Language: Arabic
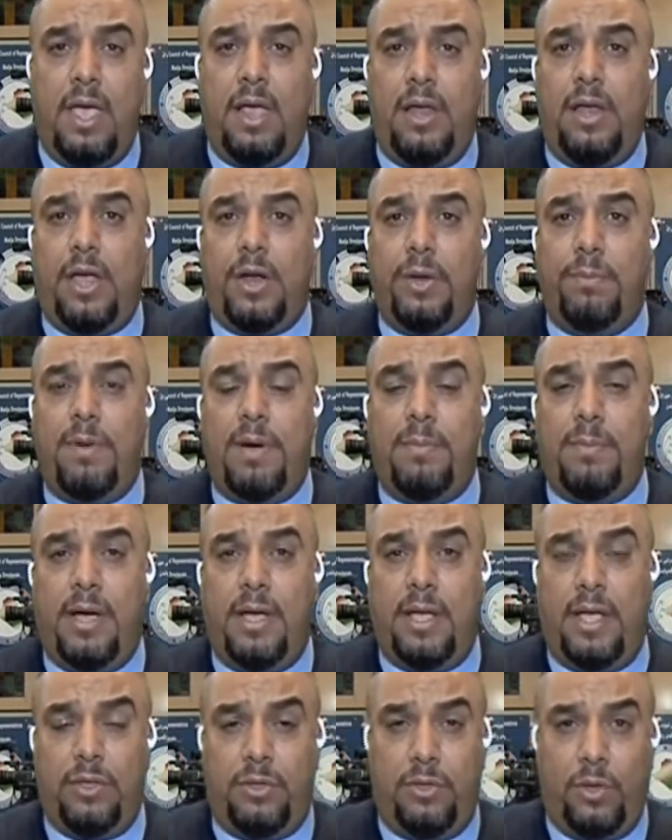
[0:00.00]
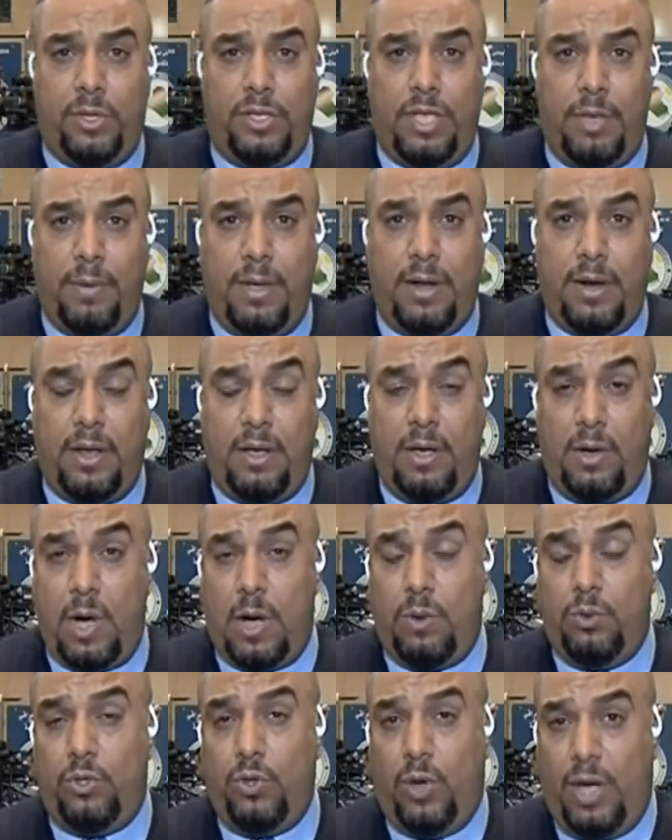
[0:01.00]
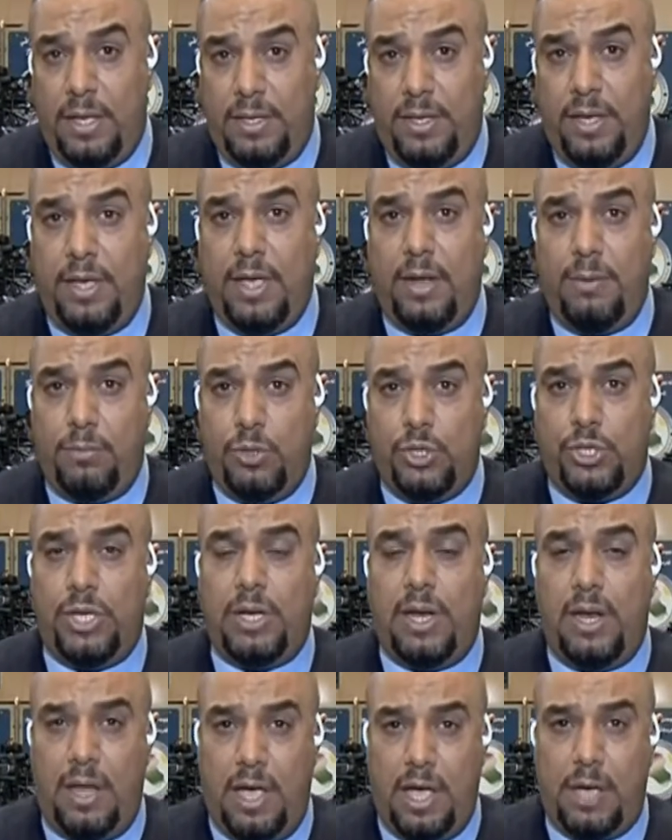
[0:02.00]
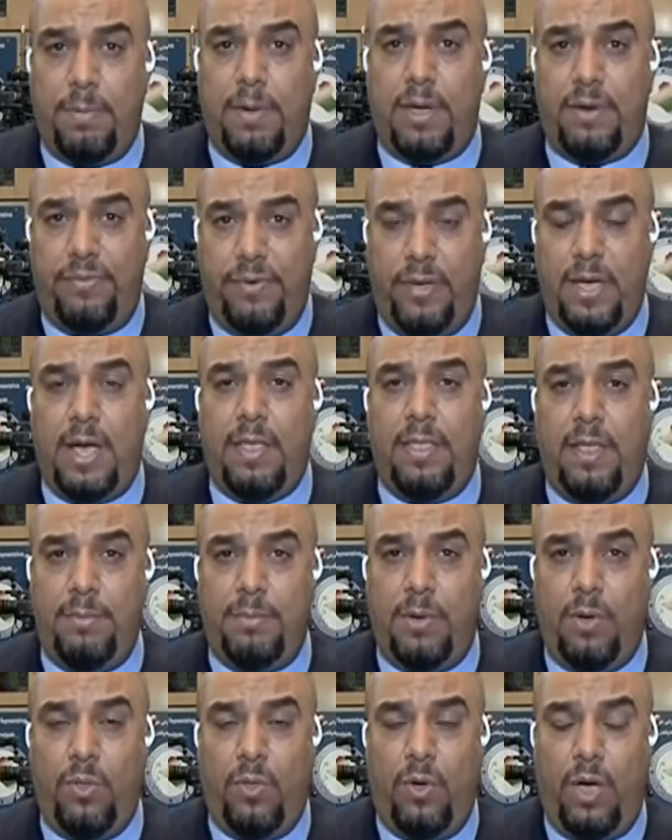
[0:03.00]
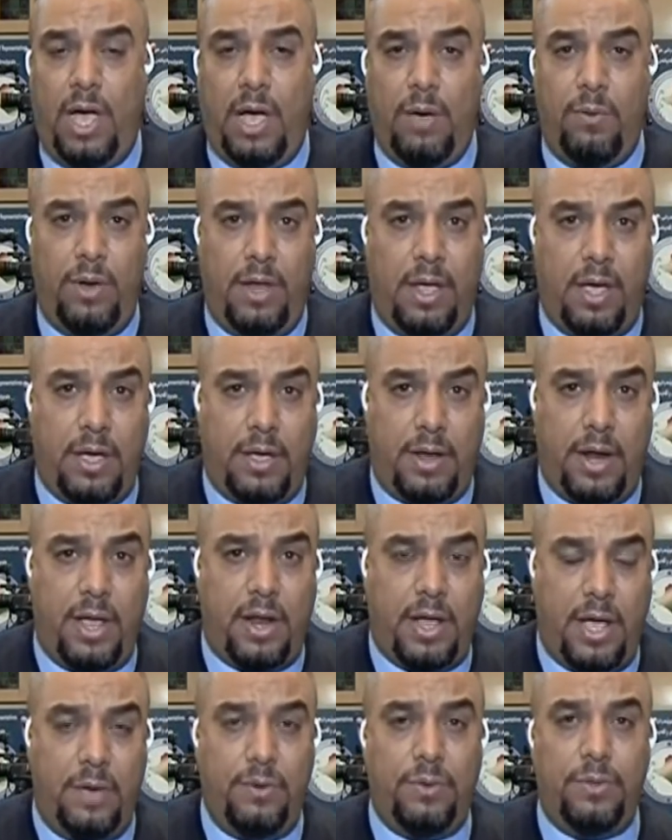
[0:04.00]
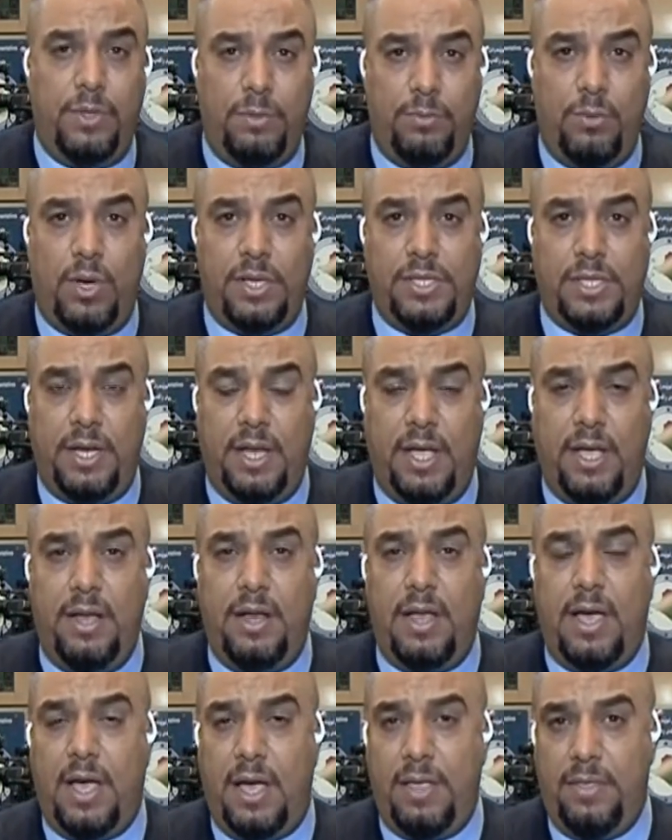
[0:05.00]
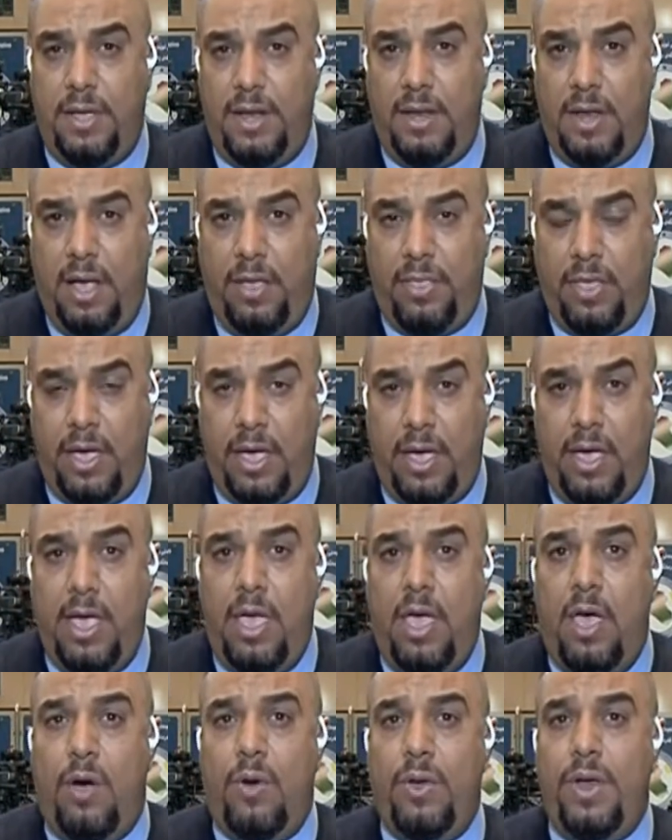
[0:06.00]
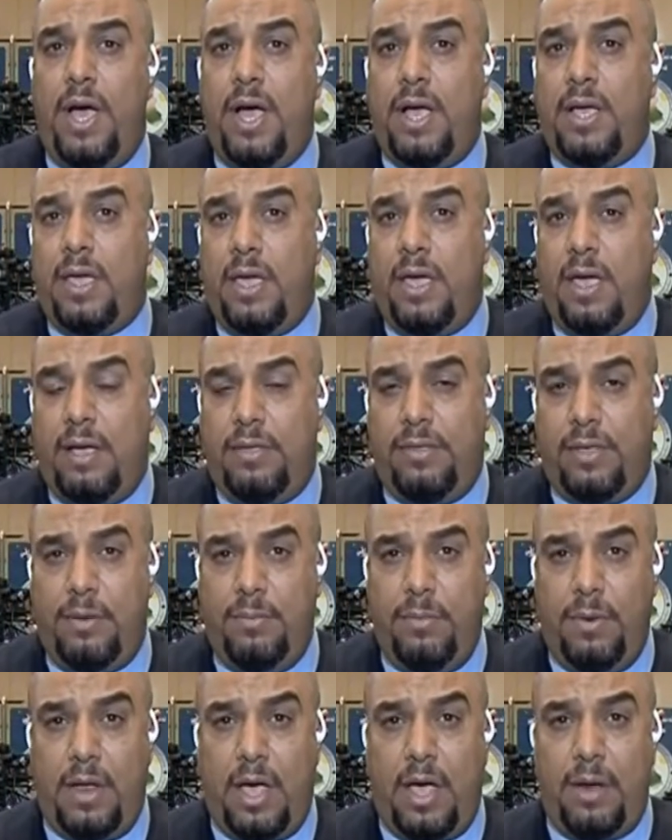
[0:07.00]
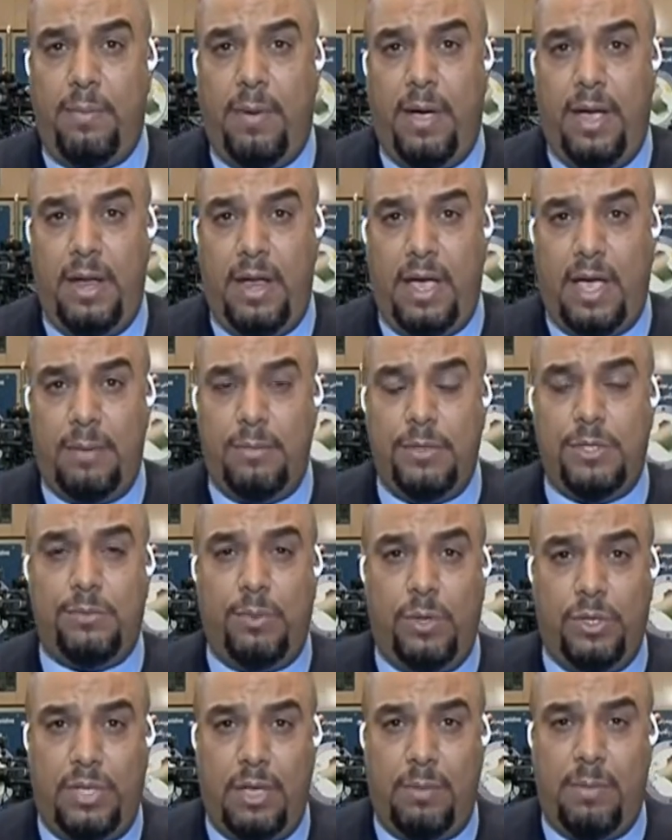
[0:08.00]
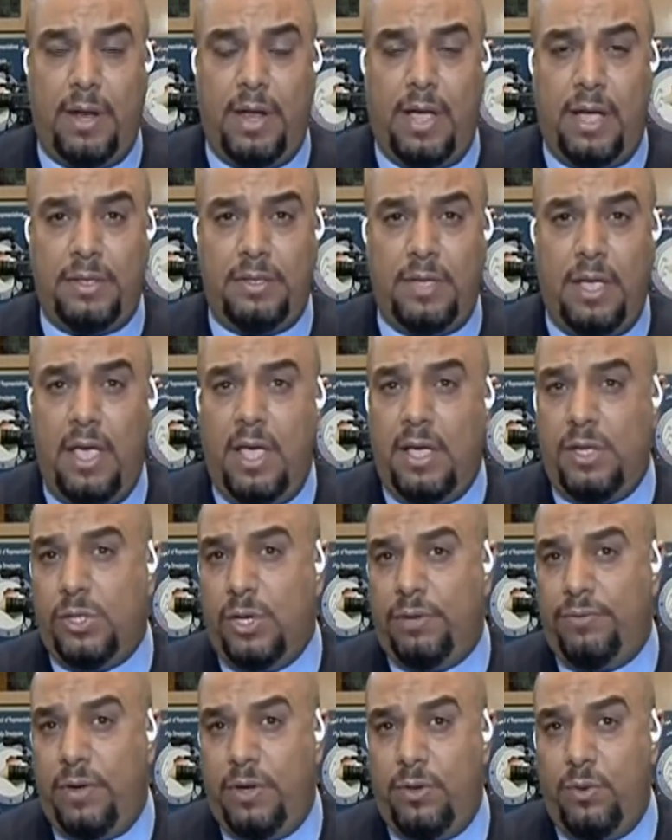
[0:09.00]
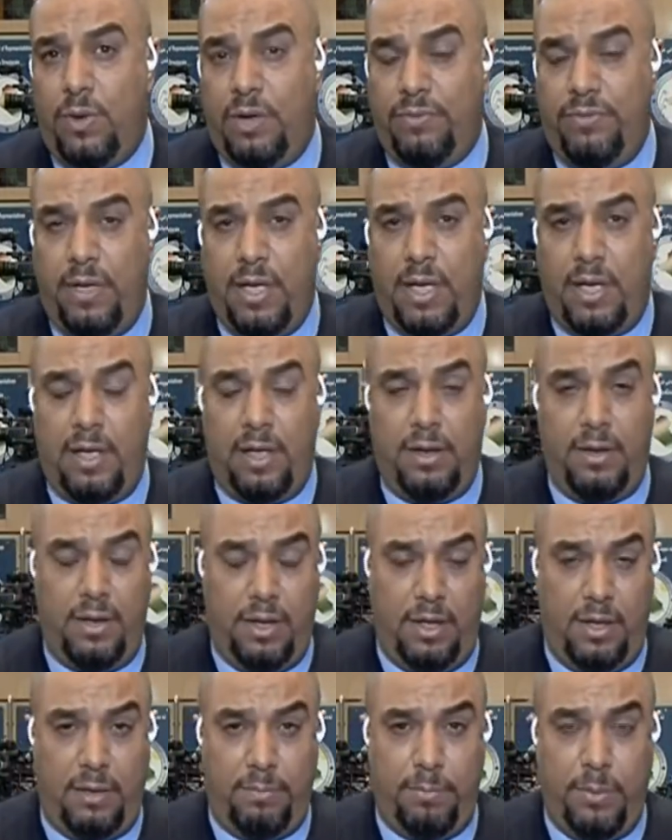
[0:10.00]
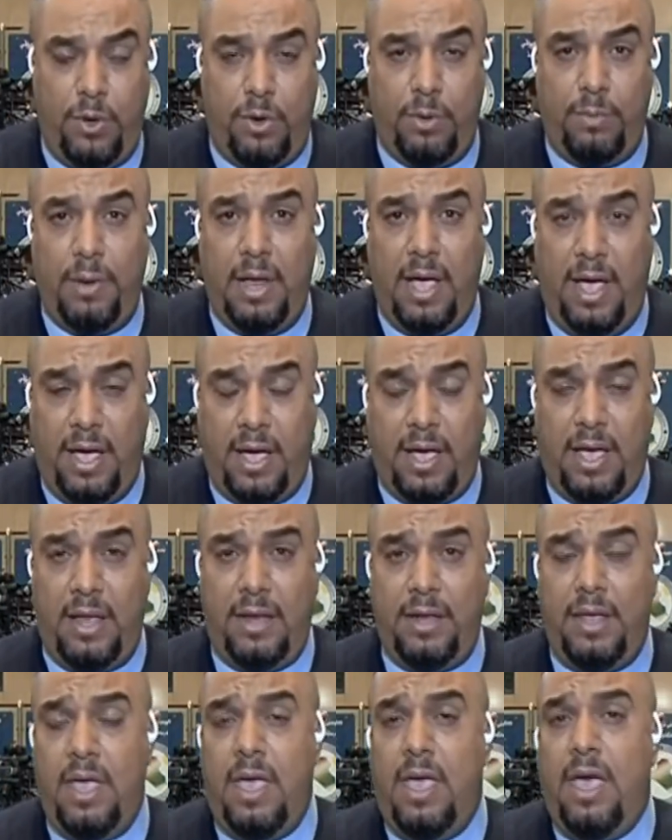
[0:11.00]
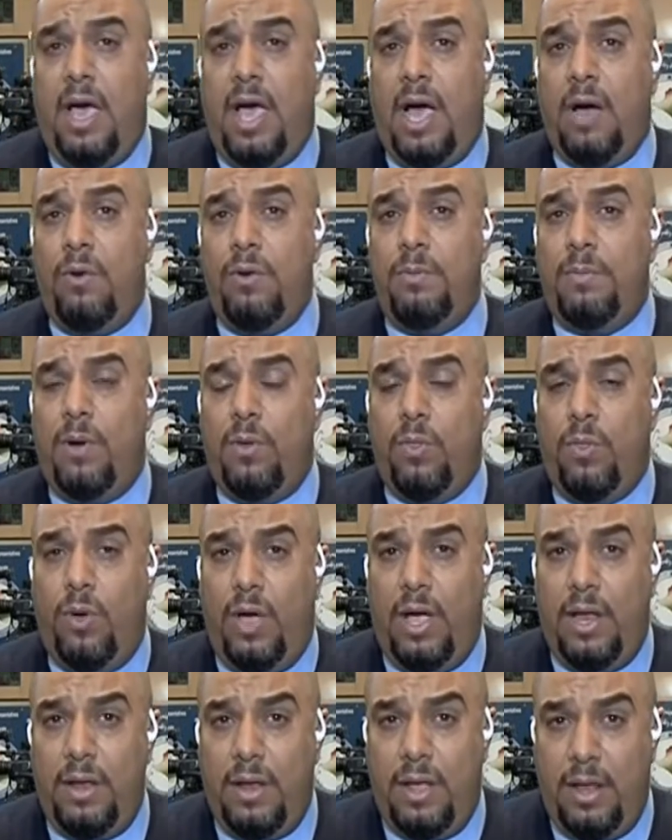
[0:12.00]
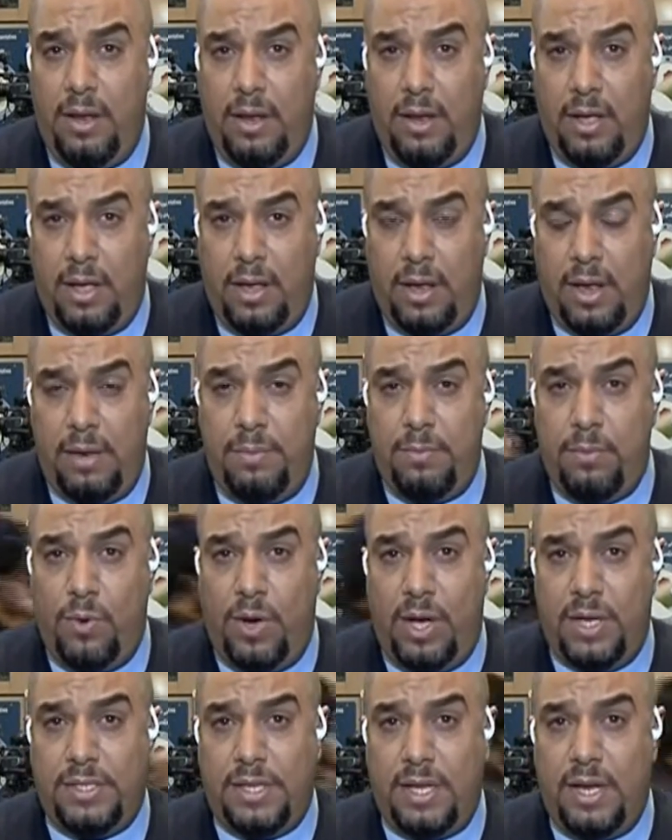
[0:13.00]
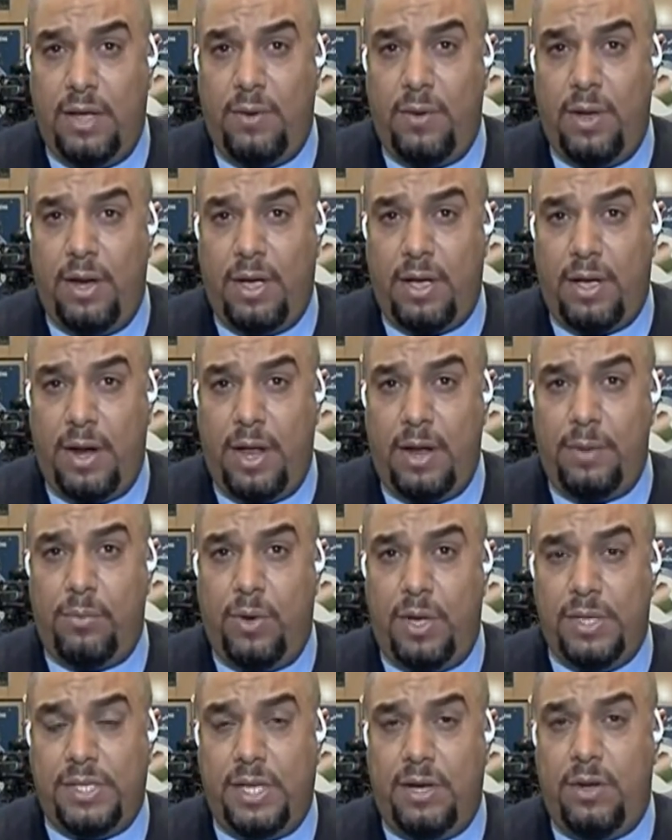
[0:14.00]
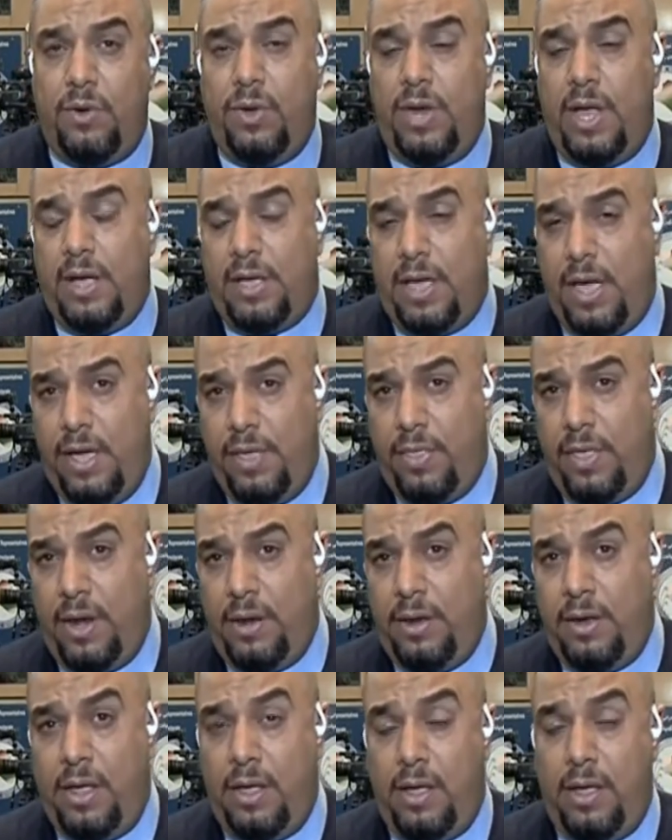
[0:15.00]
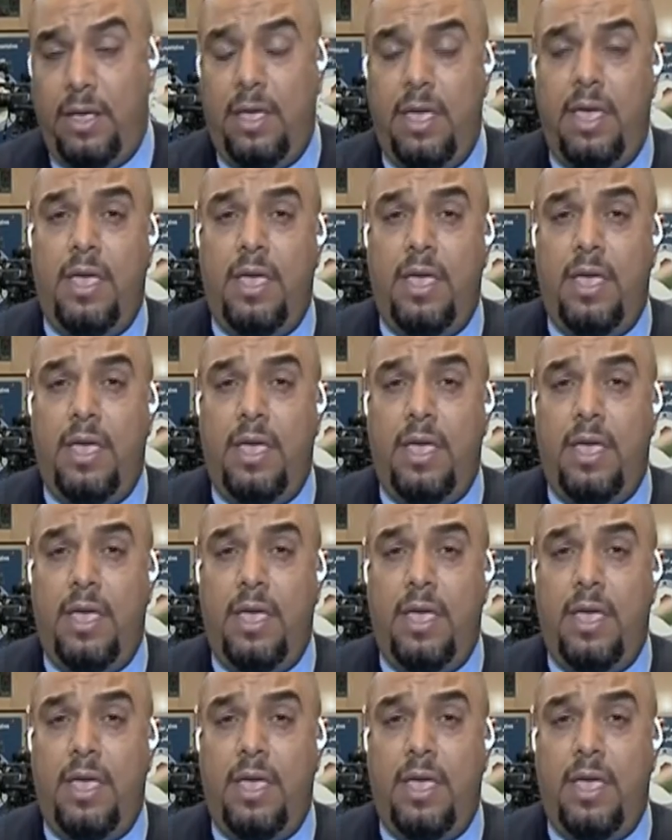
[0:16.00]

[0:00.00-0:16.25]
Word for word: لربما تعتبر أو تعد هي المشكلة الأكبر في هذا الموضوع حول إقراء قانون الموازنة إلى هذه اللحظة هناك أكثر من أربع إلى خمس مؤتمرات سوف نوافيها آه، بكم لاحقا حول موضوع الموازنة والإقرار الموازنة هناك أيضا